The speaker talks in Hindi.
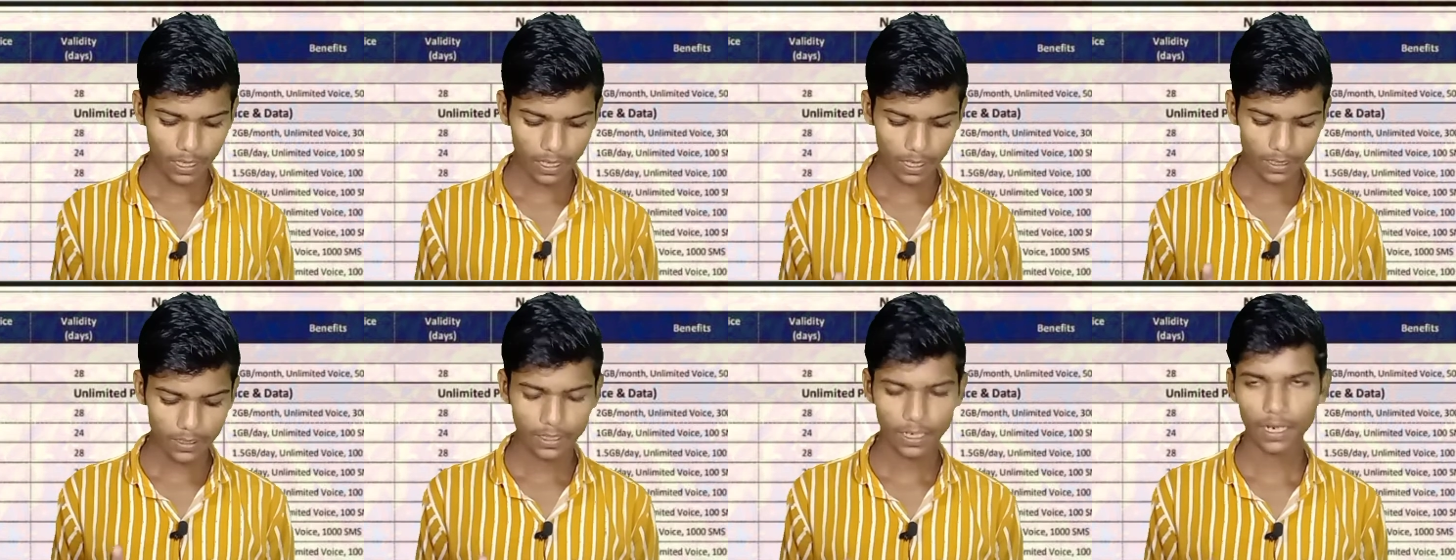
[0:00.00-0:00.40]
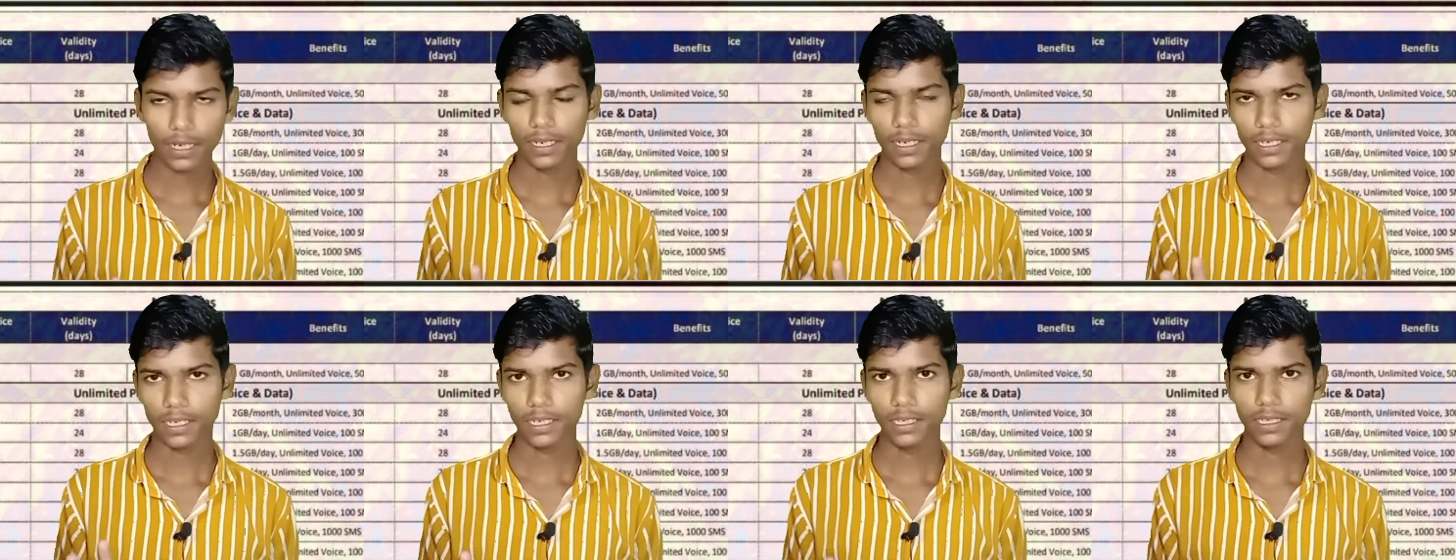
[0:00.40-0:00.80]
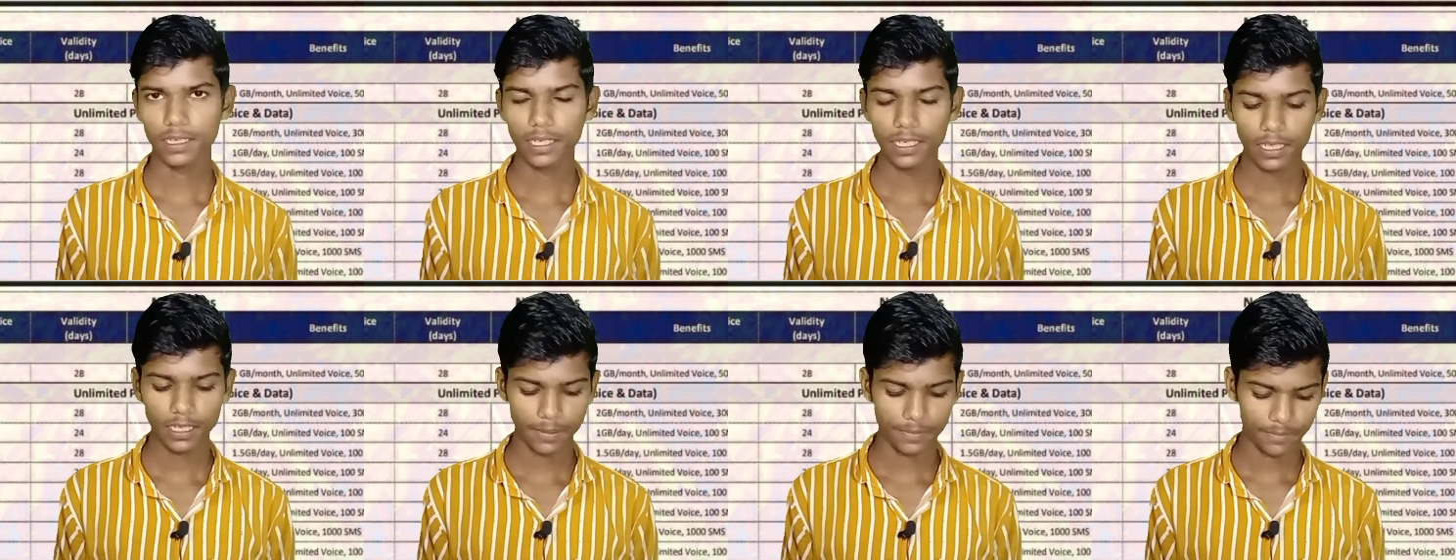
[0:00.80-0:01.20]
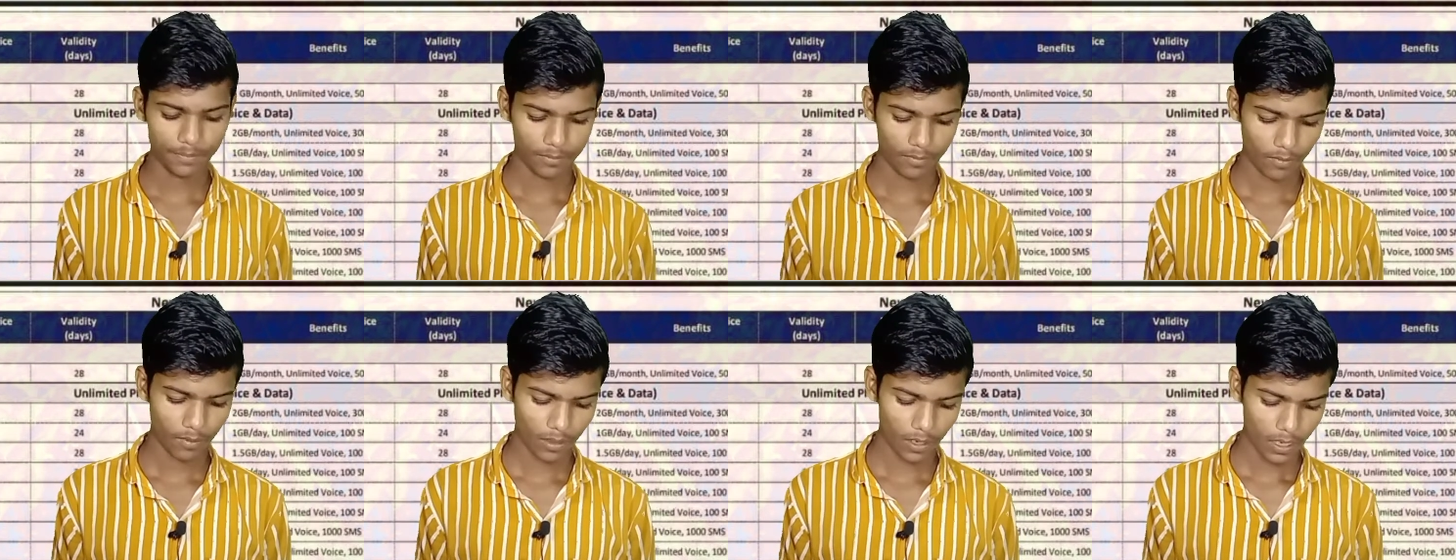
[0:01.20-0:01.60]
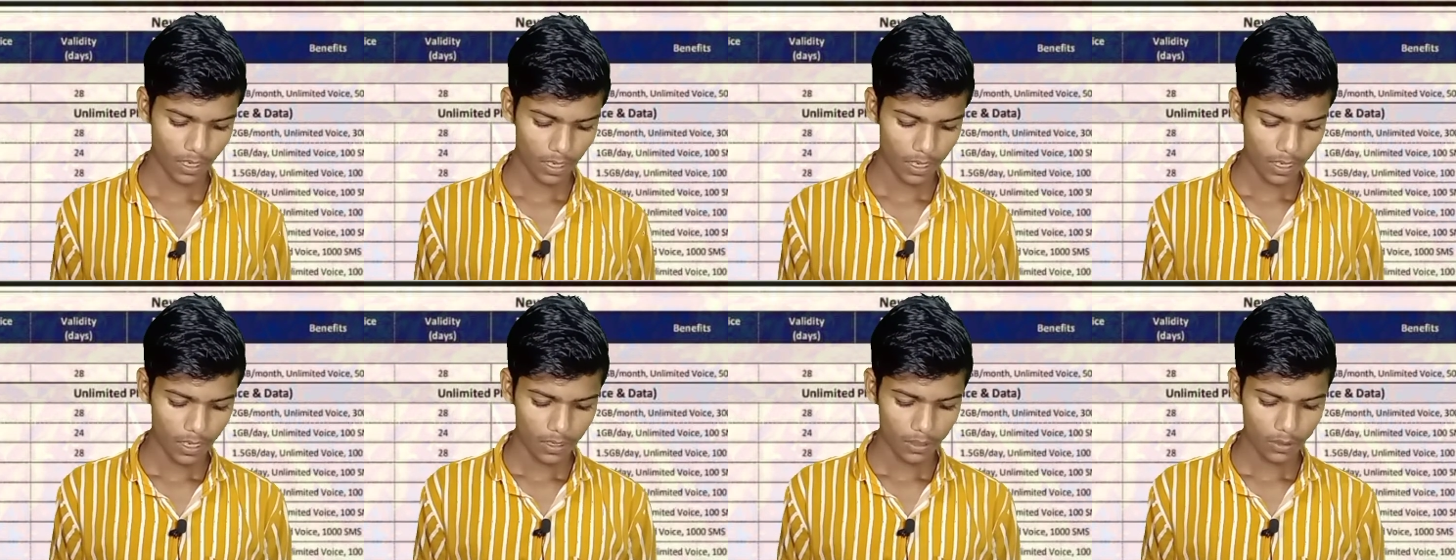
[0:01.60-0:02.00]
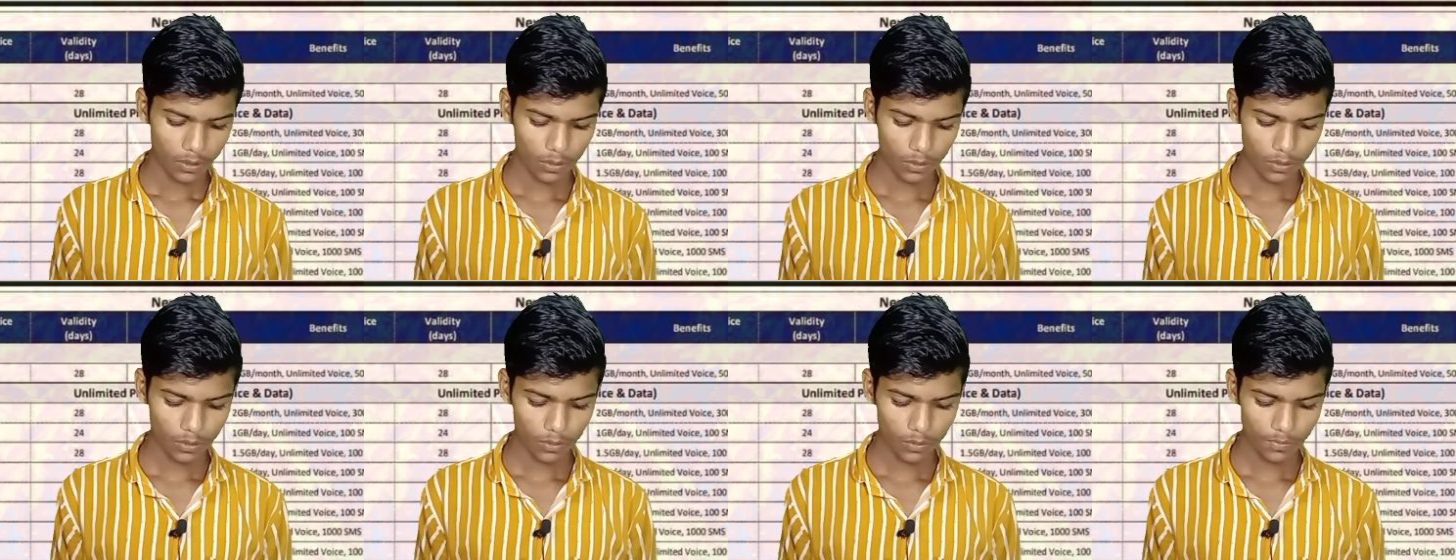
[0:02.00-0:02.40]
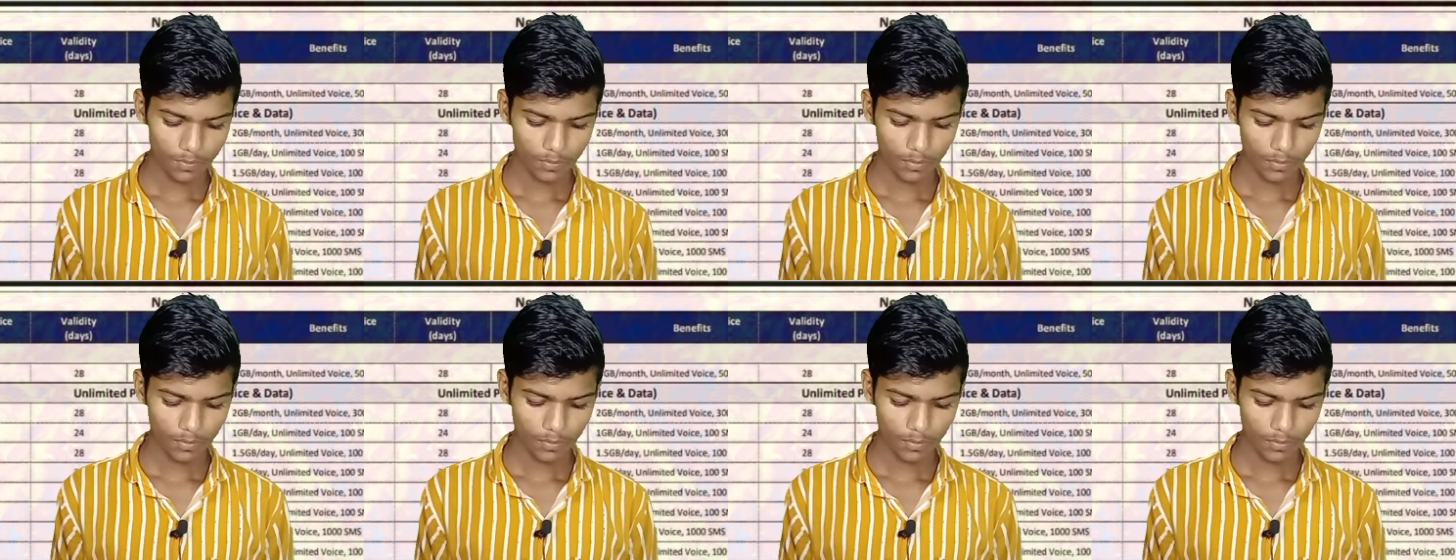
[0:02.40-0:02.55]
एंड डाटा के लिए ठीक है तो दोस्तों